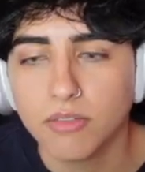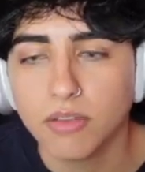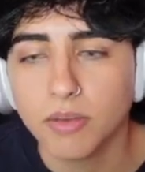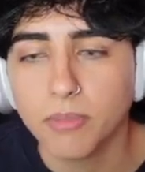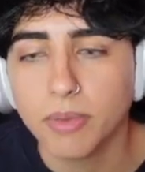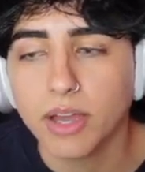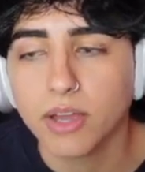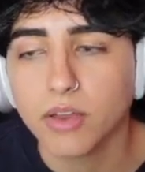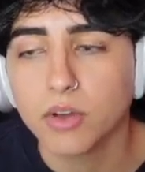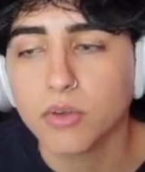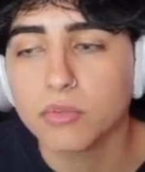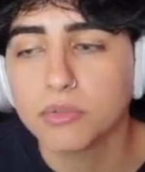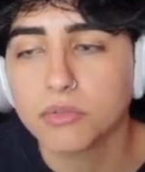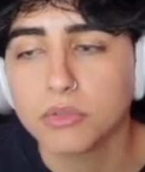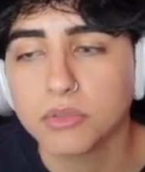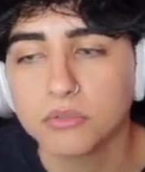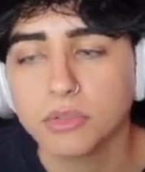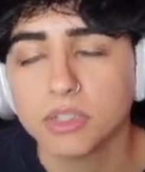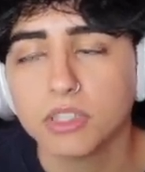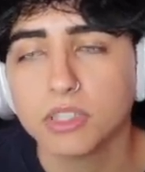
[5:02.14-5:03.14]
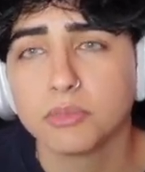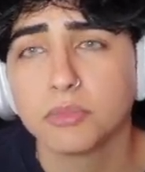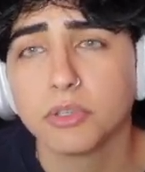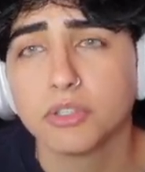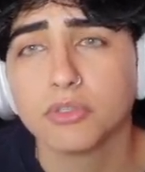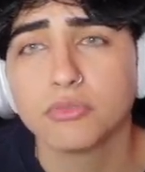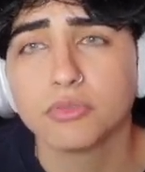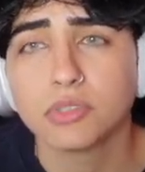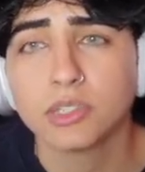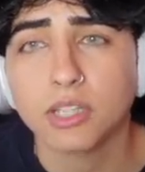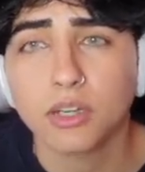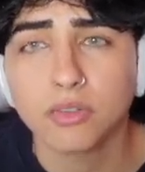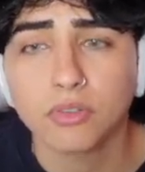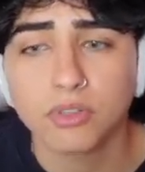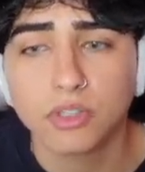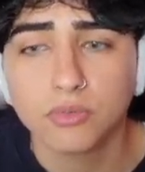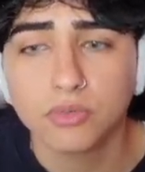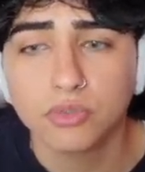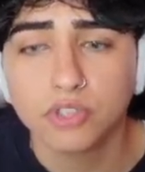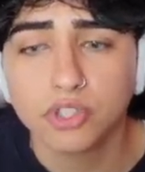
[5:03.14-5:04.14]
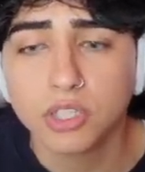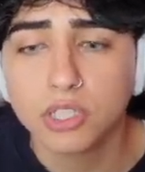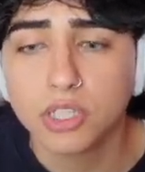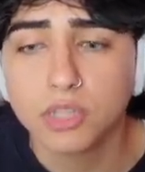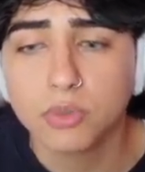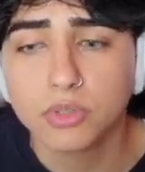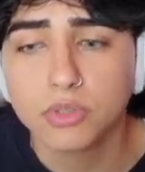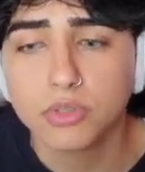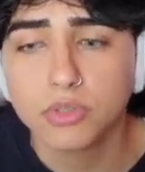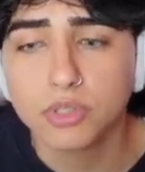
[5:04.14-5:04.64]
Vabbè, comunque mi dispiace un sacco, devo uscire da questo